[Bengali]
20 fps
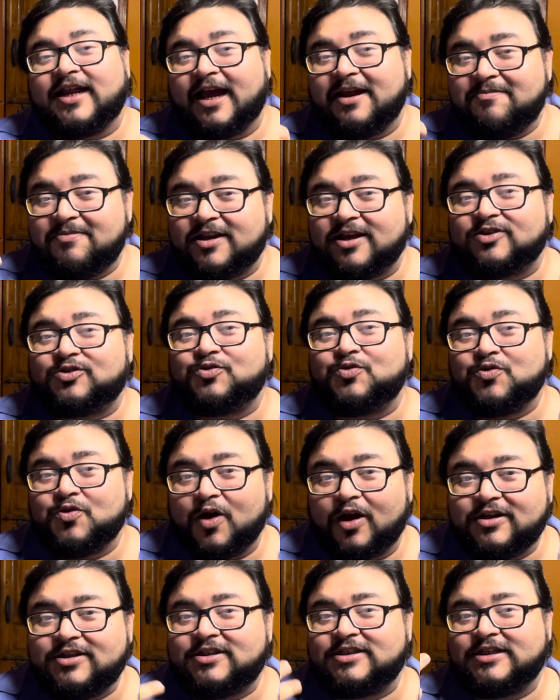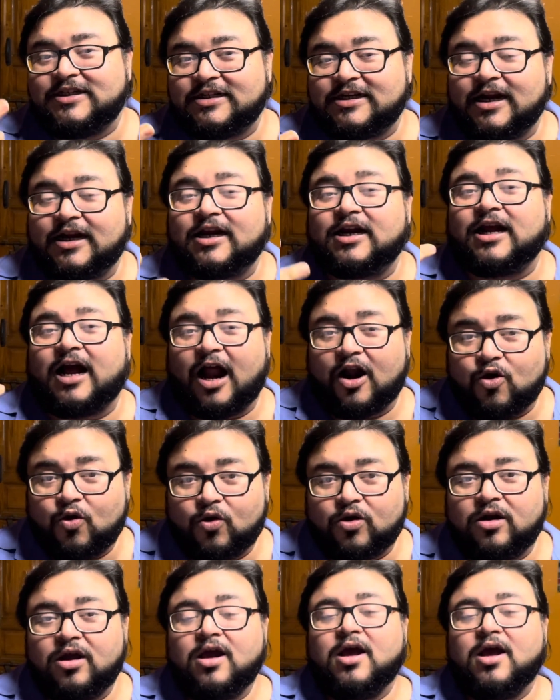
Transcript: টাইমটা শুরু হয়নি টিকিট কাটার কারণ